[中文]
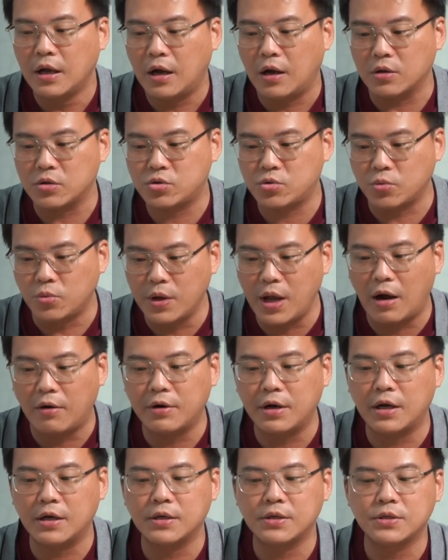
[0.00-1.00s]
啊，主要
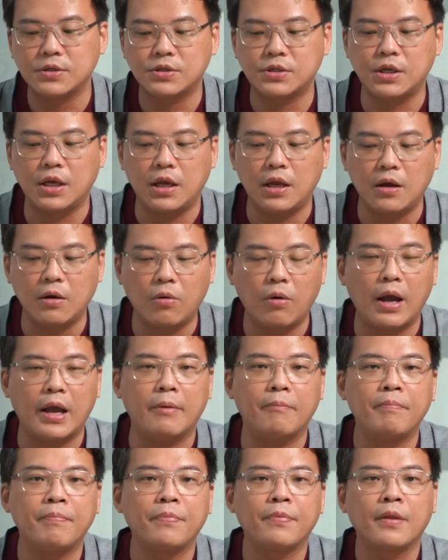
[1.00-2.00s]
呢是因
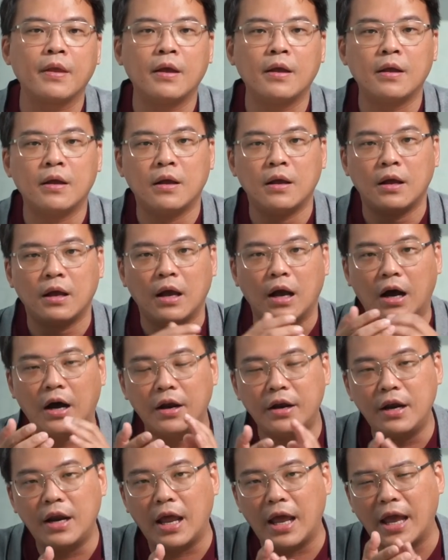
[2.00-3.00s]
为
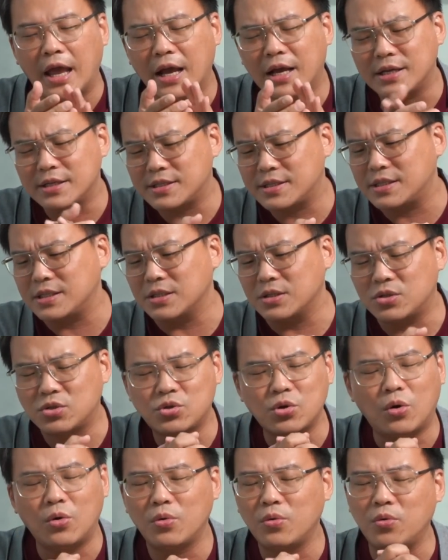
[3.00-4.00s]
NX
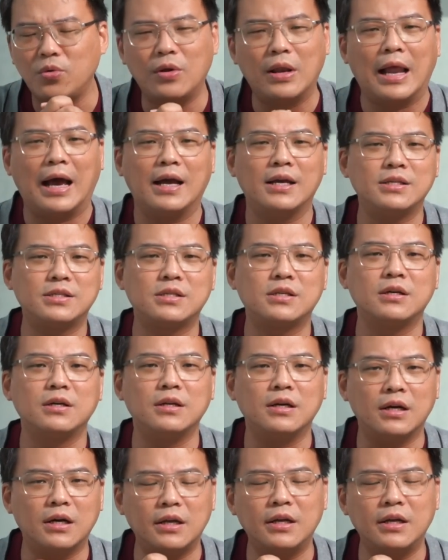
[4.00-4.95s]
终于来车了。